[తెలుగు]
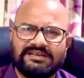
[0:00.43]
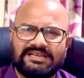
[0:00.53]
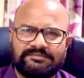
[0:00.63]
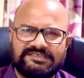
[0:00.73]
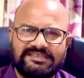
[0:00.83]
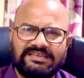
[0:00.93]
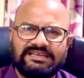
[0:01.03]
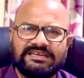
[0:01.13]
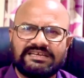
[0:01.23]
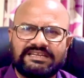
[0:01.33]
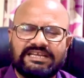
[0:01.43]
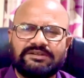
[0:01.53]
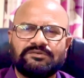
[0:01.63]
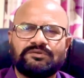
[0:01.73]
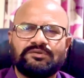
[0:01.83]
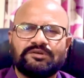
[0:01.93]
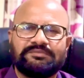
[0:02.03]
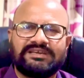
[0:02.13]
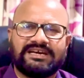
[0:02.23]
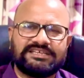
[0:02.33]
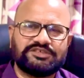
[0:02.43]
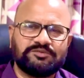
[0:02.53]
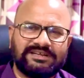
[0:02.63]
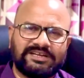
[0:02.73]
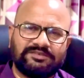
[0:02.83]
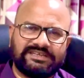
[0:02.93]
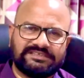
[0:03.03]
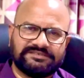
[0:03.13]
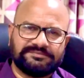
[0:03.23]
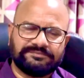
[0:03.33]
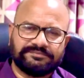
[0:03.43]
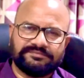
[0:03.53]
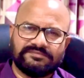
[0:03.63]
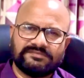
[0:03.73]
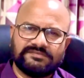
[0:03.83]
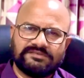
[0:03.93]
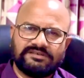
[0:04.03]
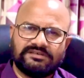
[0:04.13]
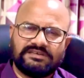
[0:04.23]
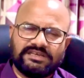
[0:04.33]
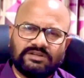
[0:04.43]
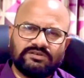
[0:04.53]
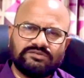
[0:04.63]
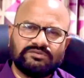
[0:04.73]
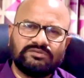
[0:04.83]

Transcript: నమస్తే నేను మీ హరీష్ కుమార్ అడ్వకేట్ ఈరోజు